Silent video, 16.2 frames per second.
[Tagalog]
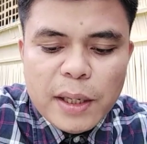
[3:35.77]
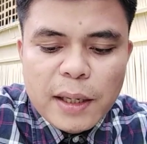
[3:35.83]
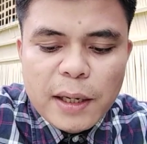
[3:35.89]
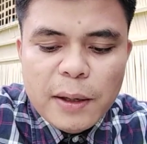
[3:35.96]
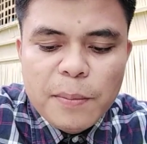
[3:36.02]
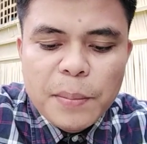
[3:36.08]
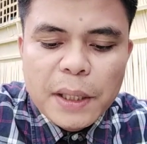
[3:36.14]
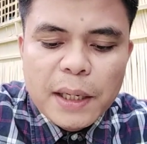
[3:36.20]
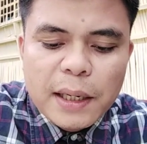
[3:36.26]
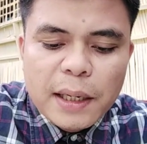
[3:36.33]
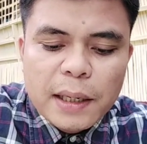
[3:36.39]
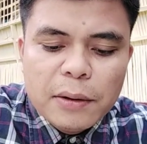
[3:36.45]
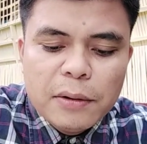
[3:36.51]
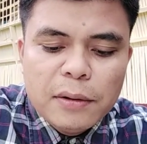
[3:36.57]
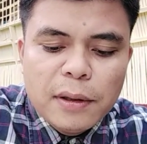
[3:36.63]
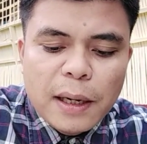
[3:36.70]
ang kayong
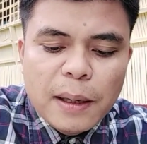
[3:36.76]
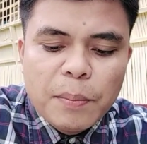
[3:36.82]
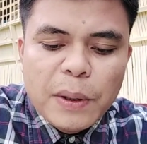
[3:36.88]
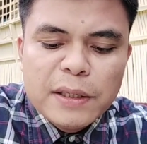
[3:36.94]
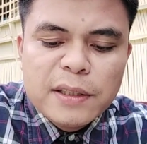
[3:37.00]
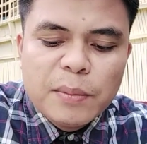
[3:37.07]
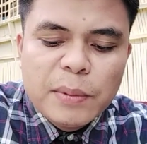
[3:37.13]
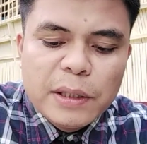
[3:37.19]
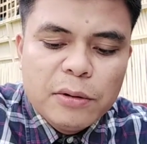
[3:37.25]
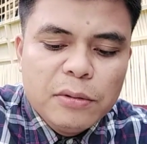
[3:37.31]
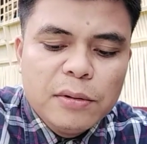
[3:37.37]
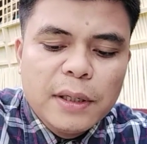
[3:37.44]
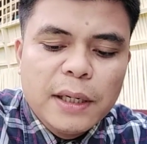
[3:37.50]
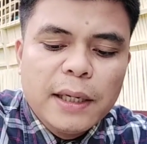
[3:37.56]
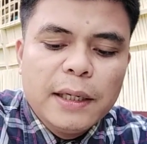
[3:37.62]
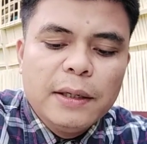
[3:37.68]
pagkaon apan sa
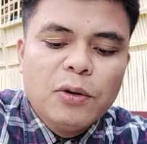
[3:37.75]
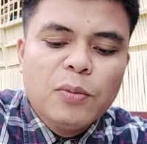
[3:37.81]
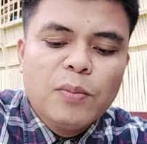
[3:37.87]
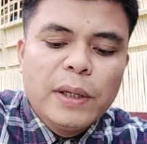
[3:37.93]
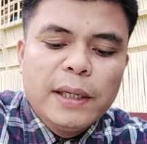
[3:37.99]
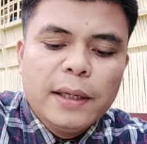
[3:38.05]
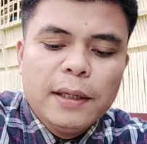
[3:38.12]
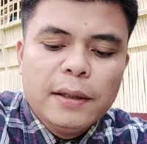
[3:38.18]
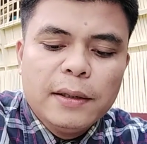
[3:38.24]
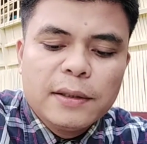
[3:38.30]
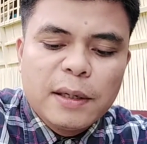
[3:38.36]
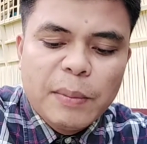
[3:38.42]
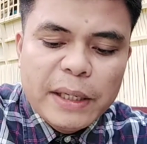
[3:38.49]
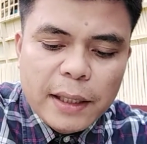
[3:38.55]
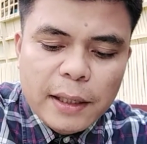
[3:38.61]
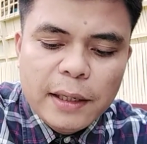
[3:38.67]
madugay ug madal,
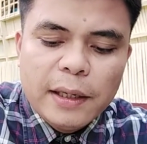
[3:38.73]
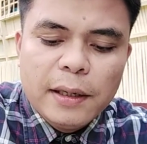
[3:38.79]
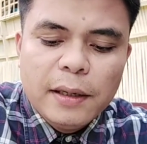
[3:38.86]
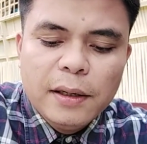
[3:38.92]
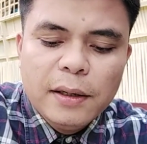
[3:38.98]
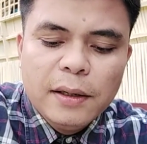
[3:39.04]
sa madali